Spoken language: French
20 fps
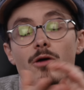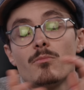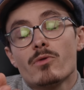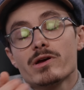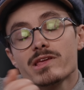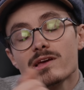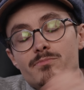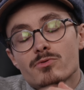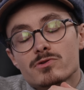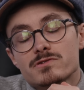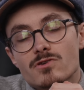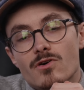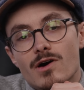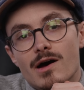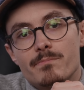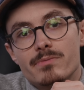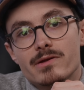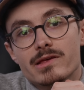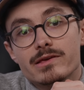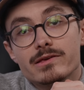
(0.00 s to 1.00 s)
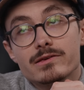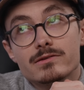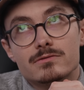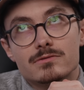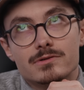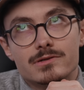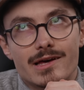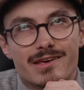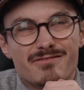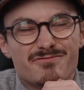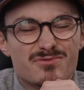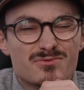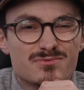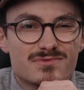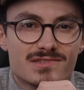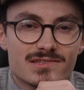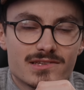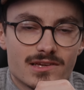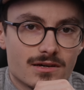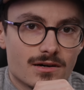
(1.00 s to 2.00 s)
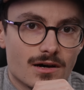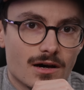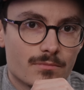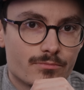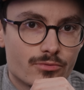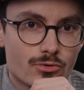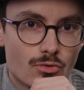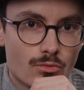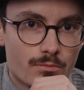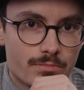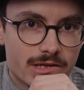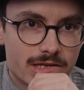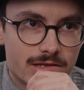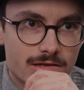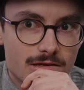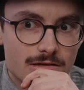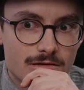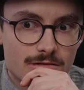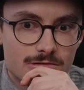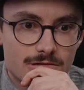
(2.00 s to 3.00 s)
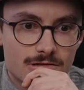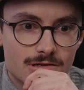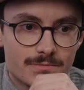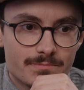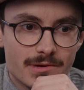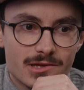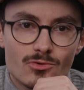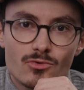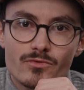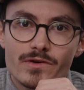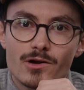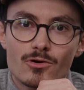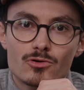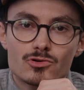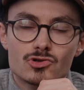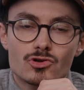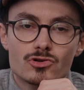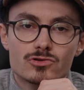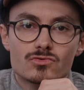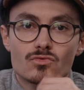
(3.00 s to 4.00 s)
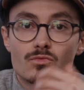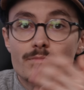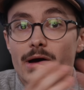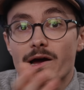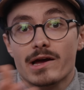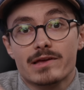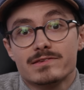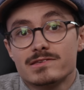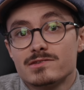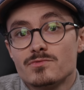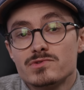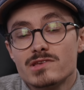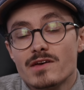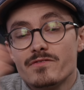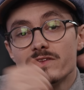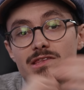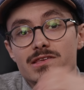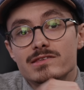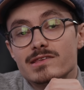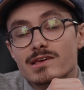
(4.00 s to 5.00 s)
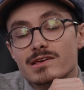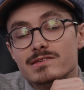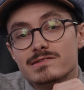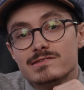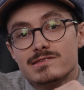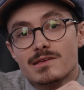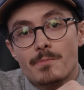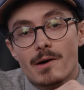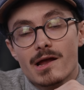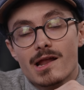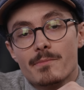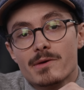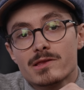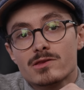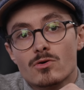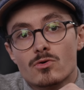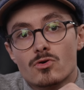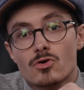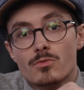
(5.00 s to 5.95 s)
comme moyen pour s'en rappeler, f 1 c'est un peu compliqué, j'ai pas trouvé grand chose, donc pareil, si vous avez une idée, n'hésitez pas à la mettre en